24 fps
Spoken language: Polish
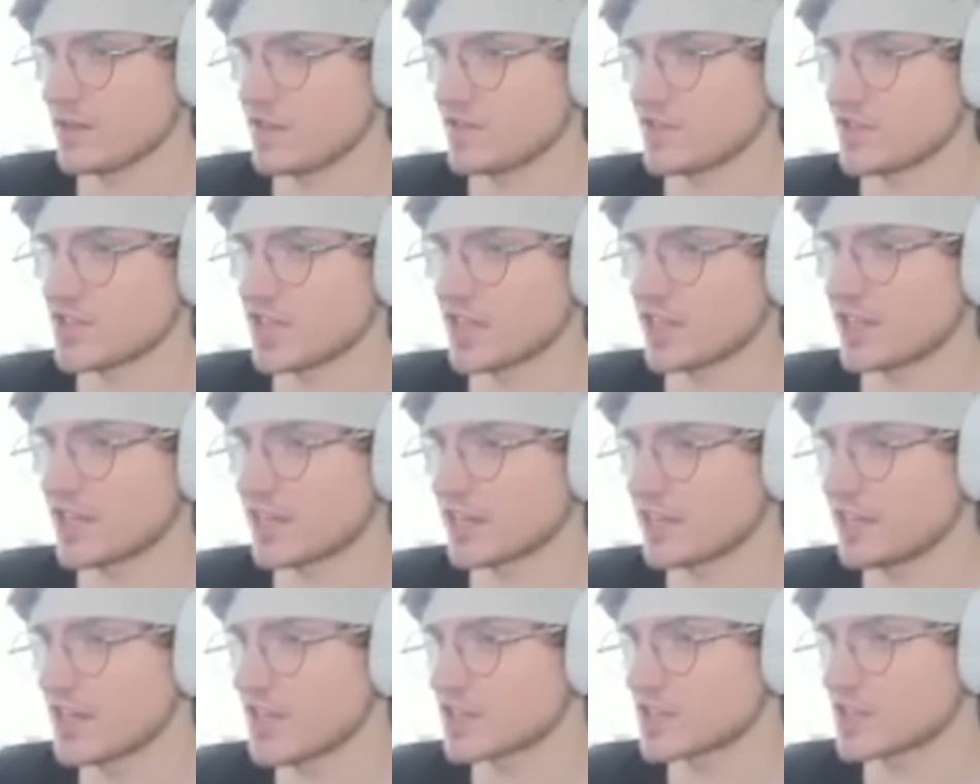W sensie, i
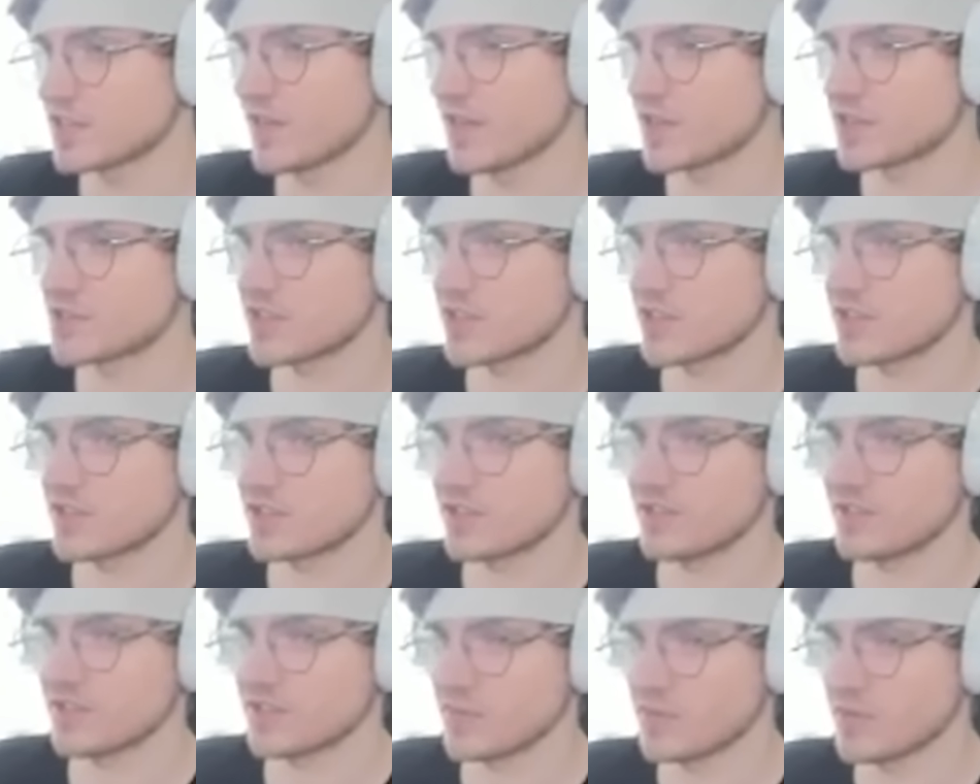tak nie, że wie, że,
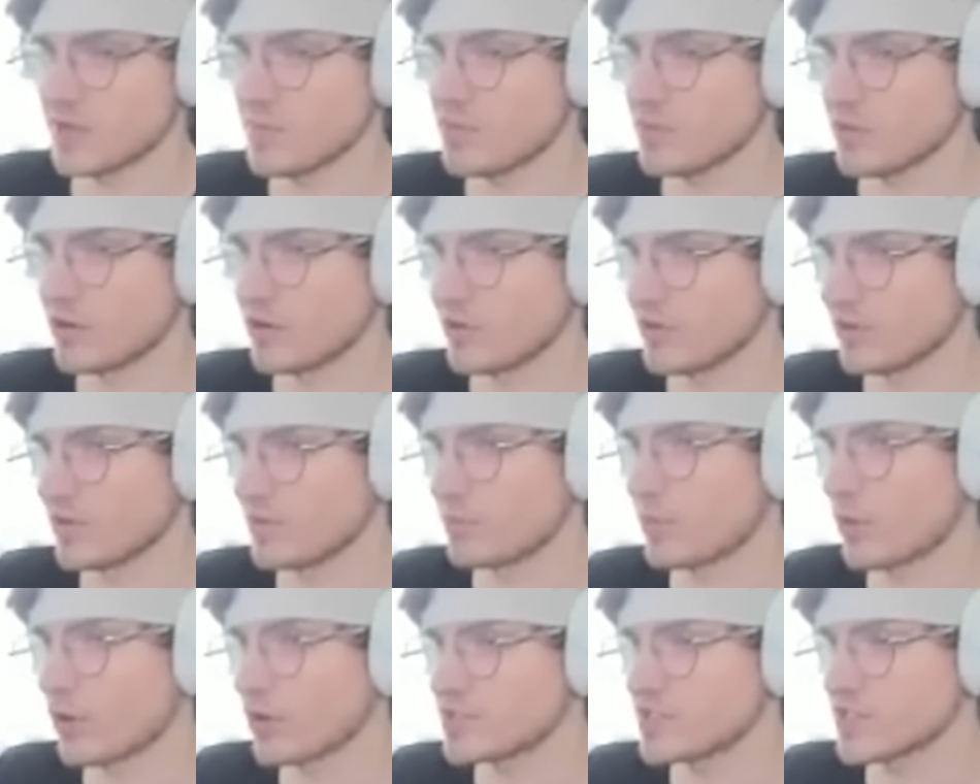żeby nie było.
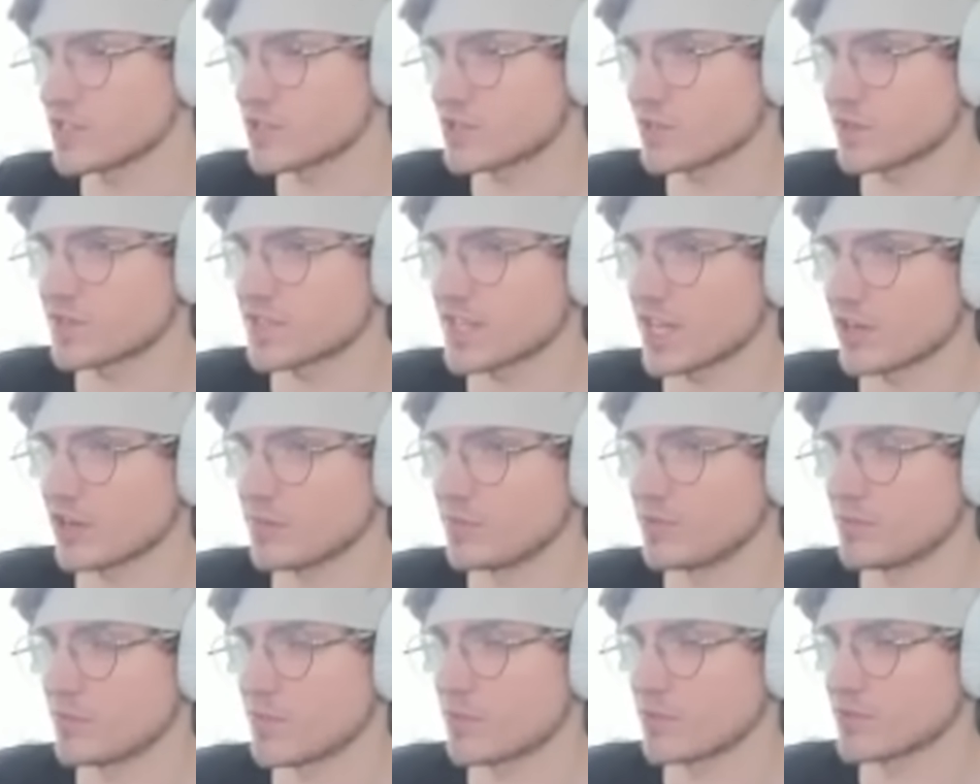Pochodzenia żydowskiego
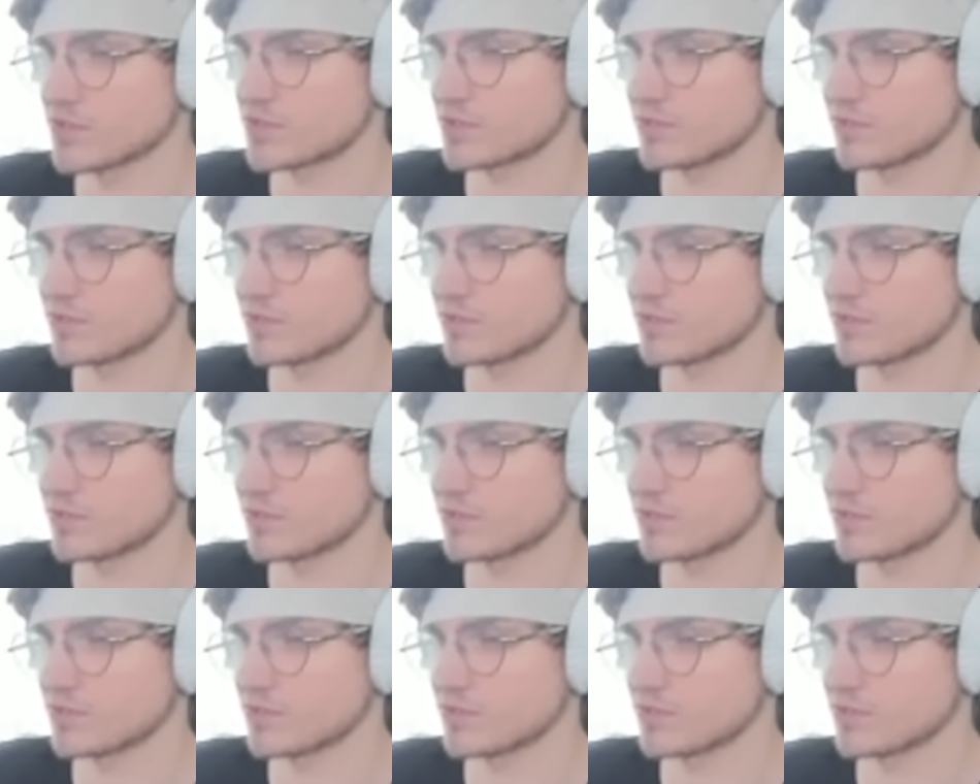był po prostu,